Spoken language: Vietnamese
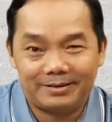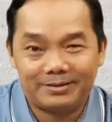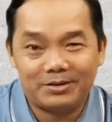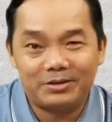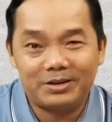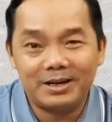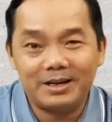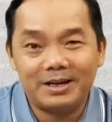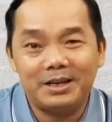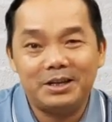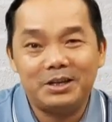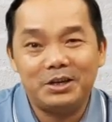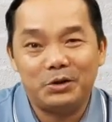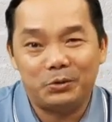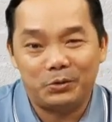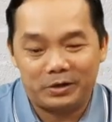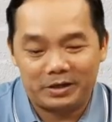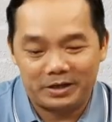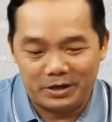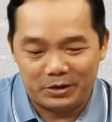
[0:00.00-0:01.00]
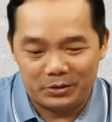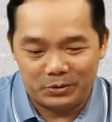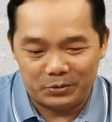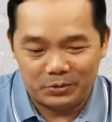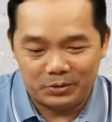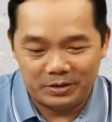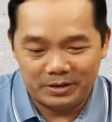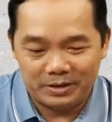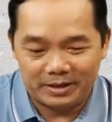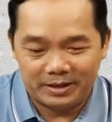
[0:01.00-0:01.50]
Có rất là nhiều cái
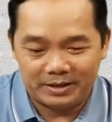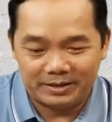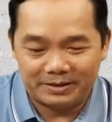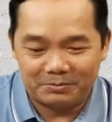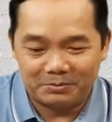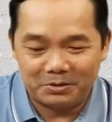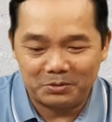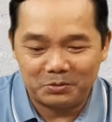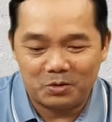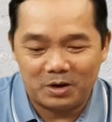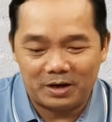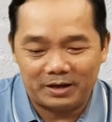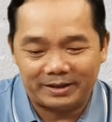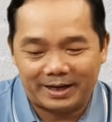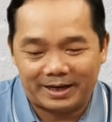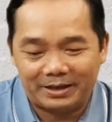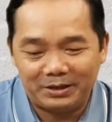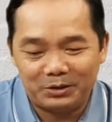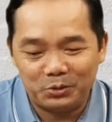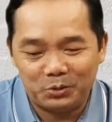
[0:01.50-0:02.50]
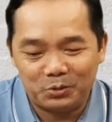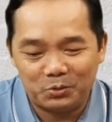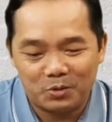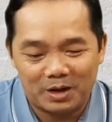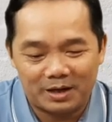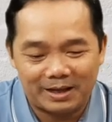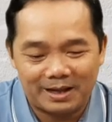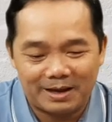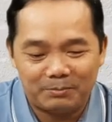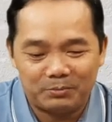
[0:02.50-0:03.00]
điều ở trong cái quan cảnh Chúa
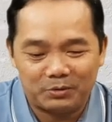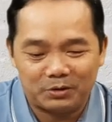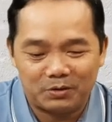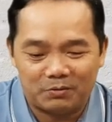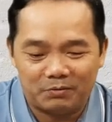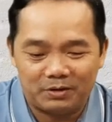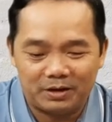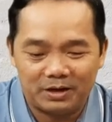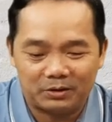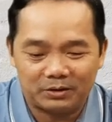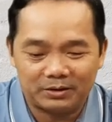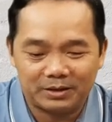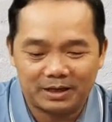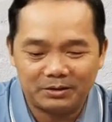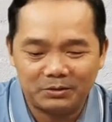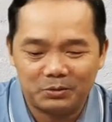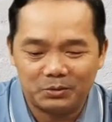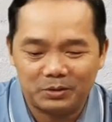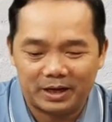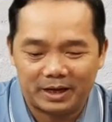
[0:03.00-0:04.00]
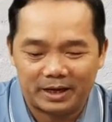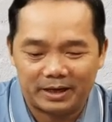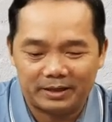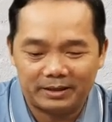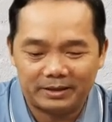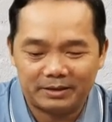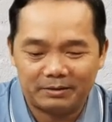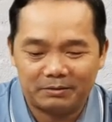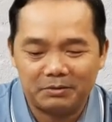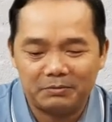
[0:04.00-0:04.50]
quan lâm cùng với hội thánh của
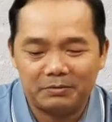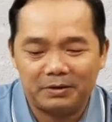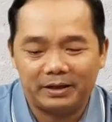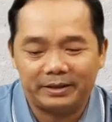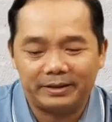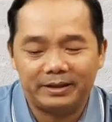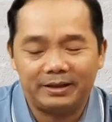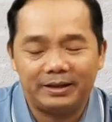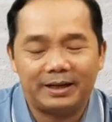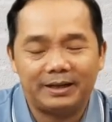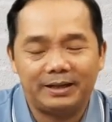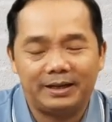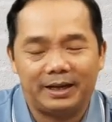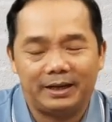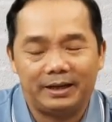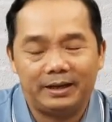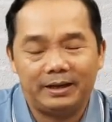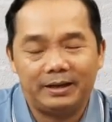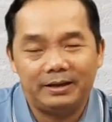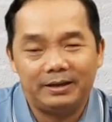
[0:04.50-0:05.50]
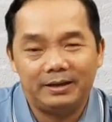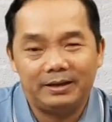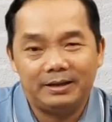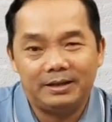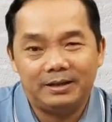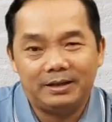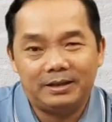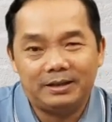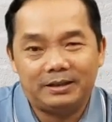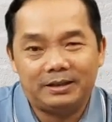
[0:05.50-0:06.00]
Ngài trong cái phần Kinh Thánh này.
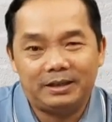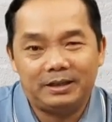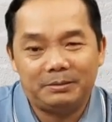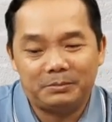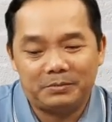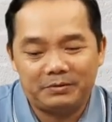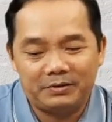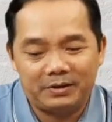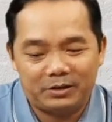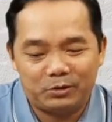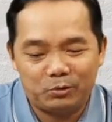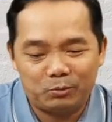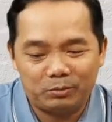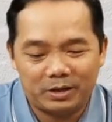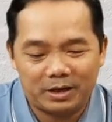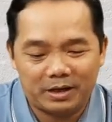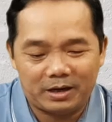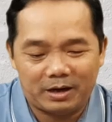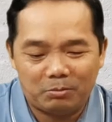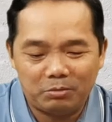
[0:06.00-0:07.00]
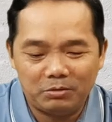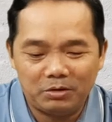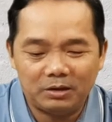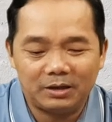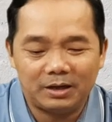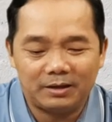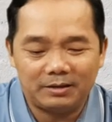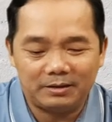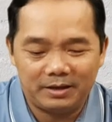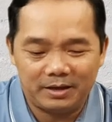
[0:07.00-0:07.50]
Nhưng mà vì chúng ta không có
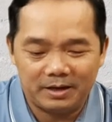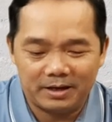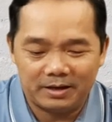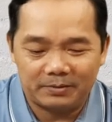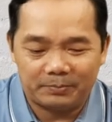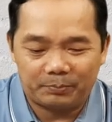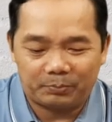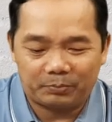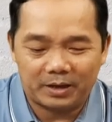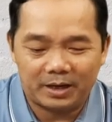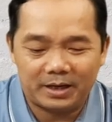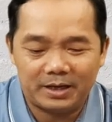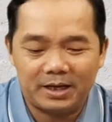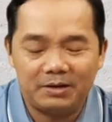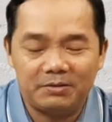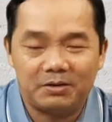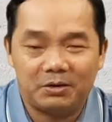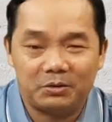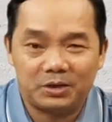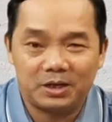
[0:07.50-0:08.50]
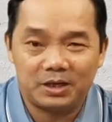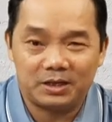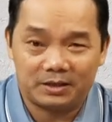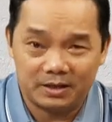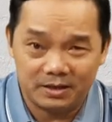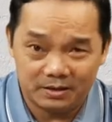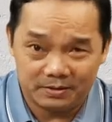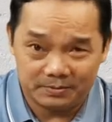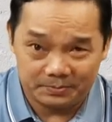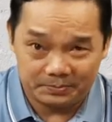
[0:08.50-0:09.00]
thời gian để đi vào chi
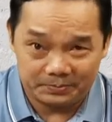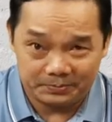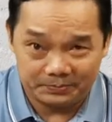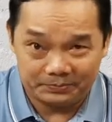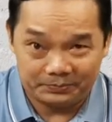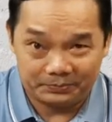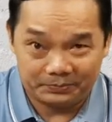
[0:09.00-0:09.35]
tiết,